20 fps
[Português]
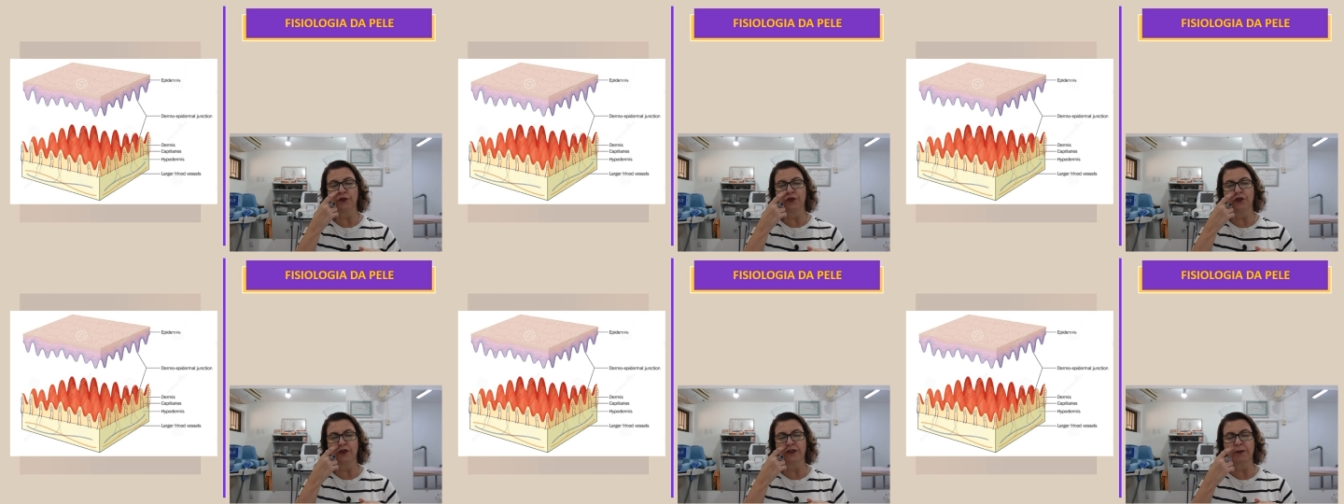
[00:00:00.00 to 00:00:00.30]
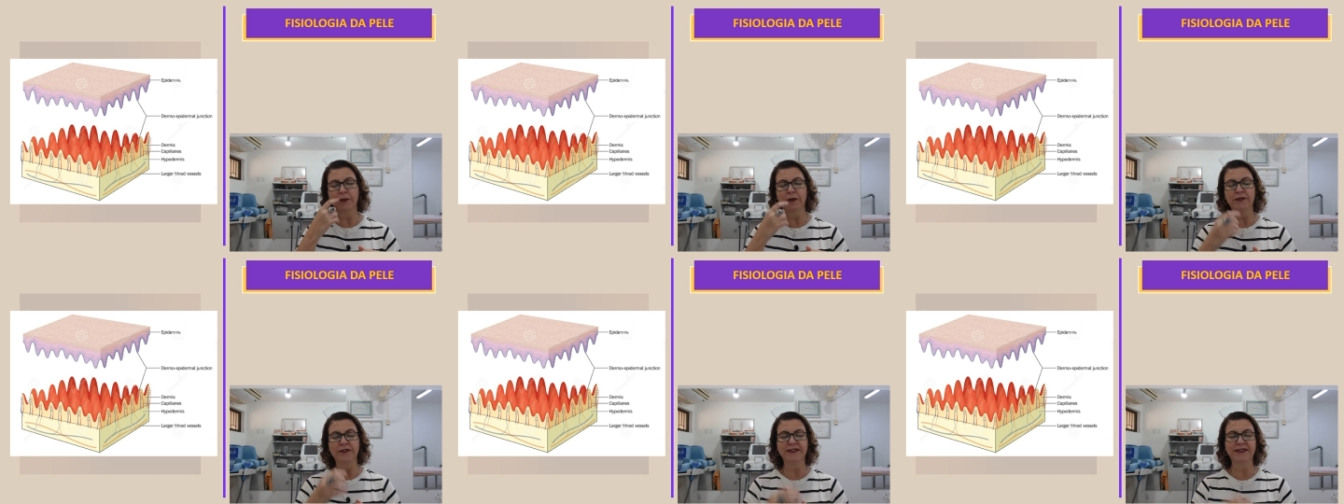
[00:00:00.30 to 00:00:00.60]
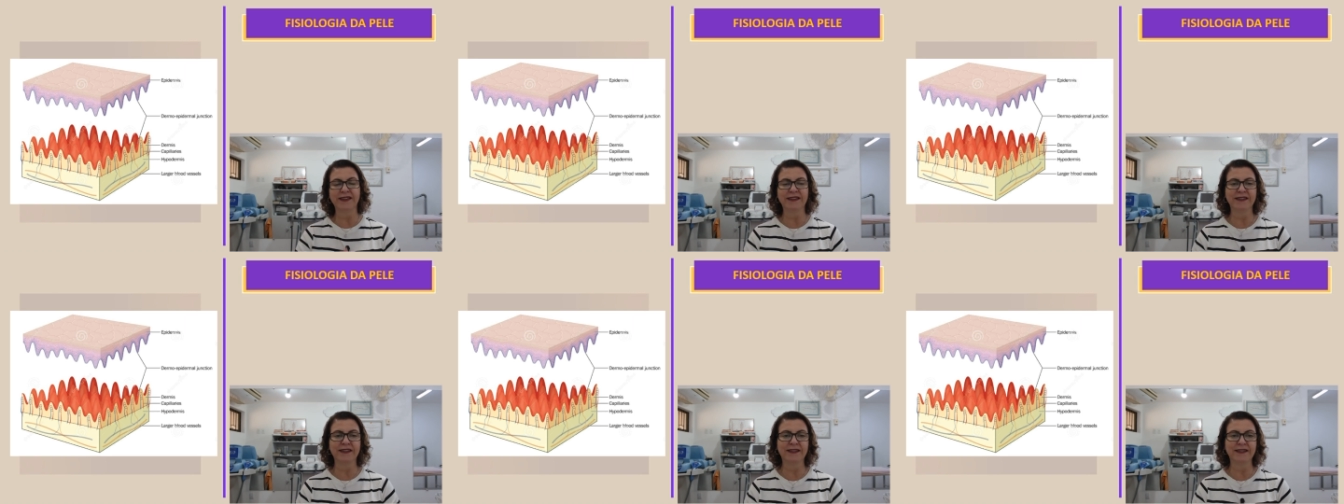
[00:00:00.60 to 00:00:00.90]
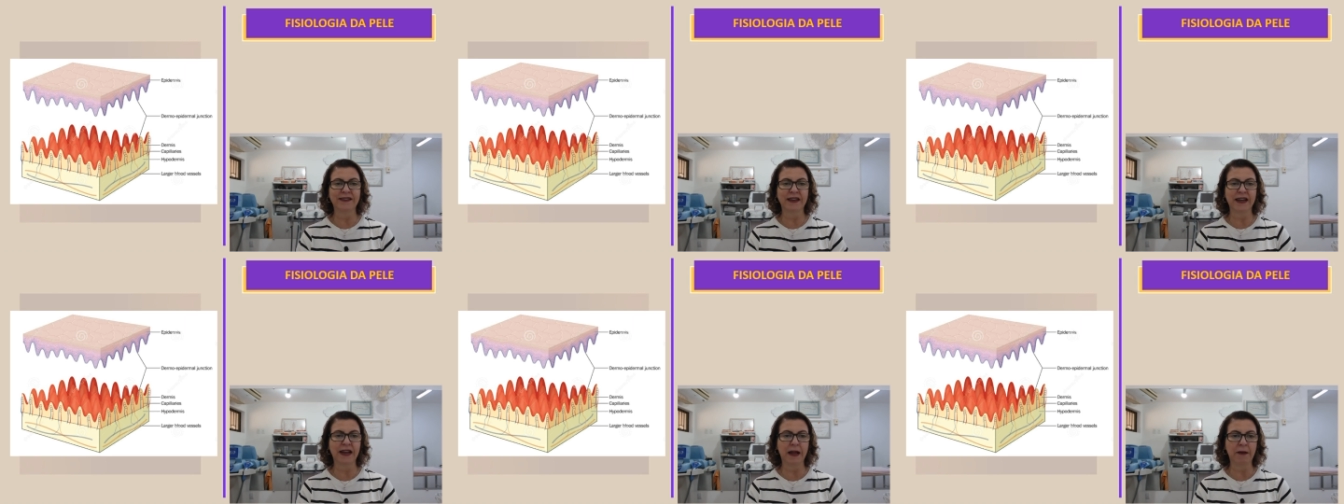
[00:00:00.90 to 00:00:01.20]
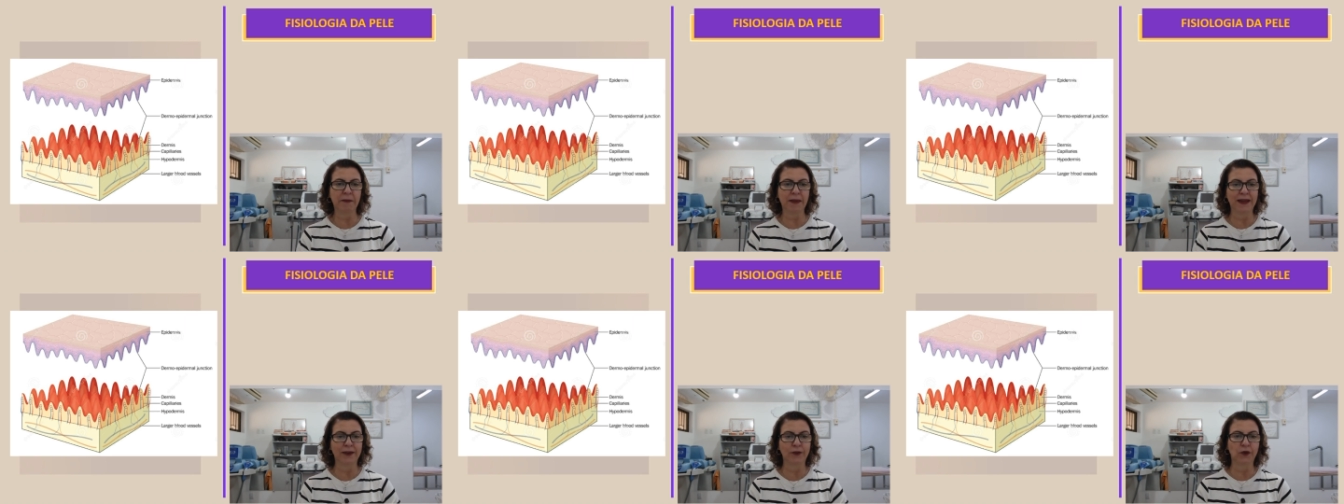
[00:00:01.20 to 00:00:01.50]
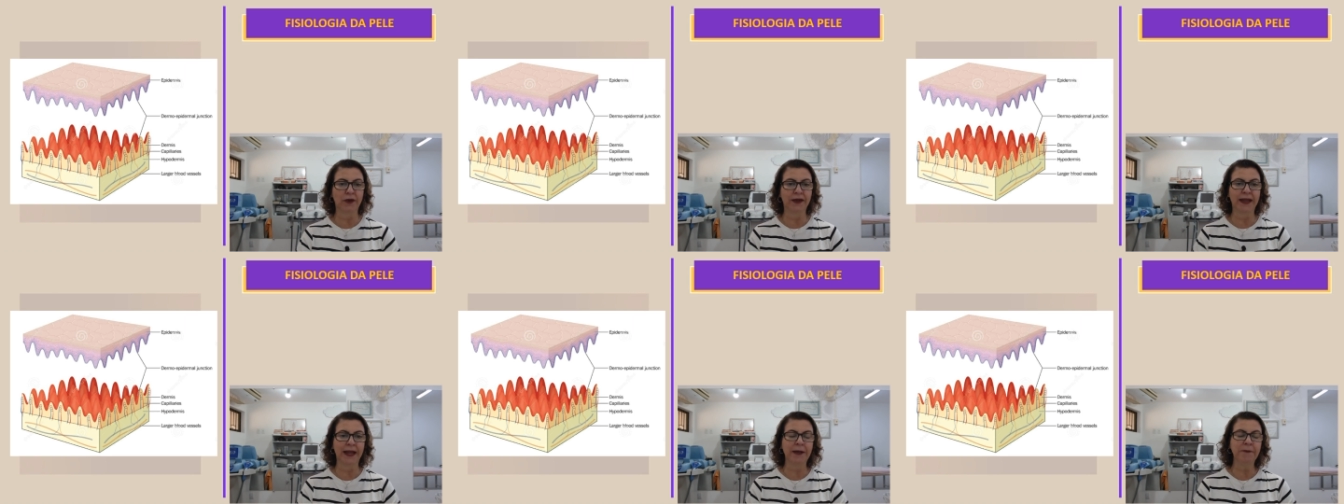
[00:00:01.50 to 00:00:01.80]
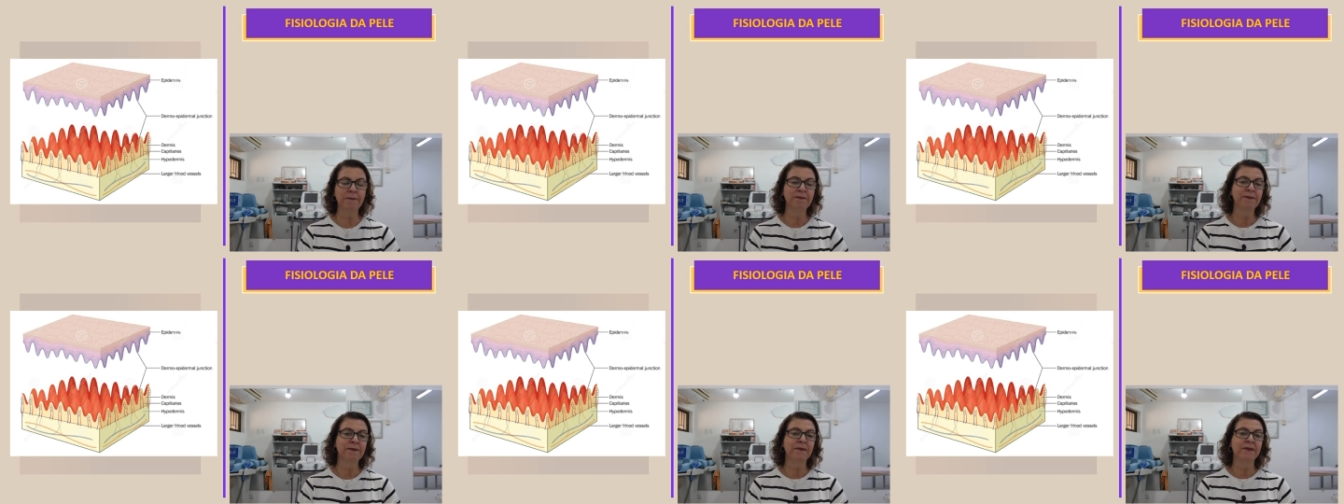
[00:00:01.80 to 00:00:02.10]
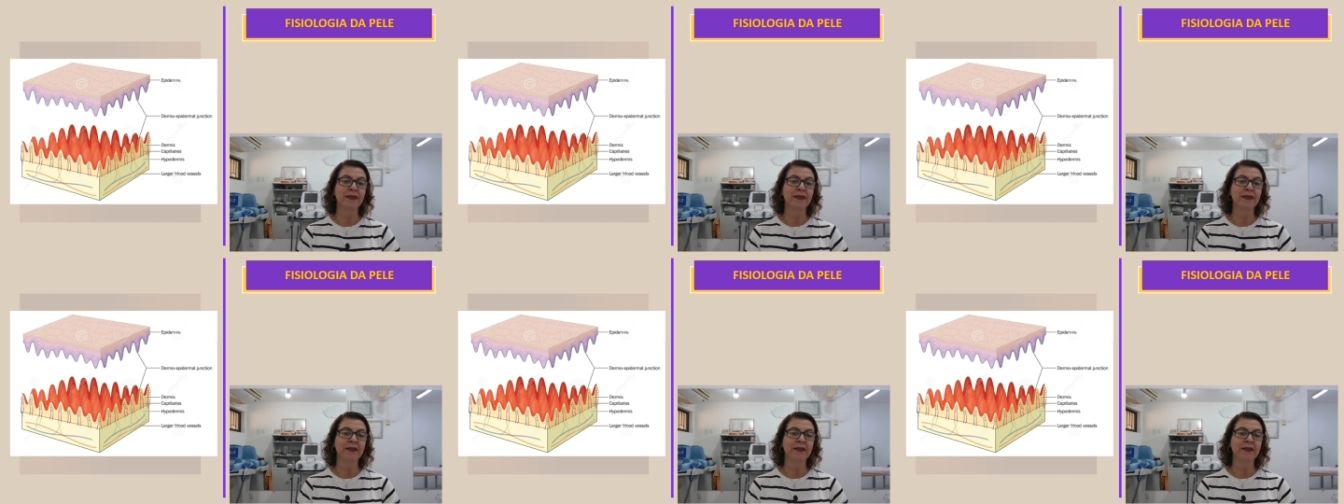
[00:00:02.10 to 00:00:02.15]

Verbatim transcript: que eu trouxe para vocês nesse treinamento, ok?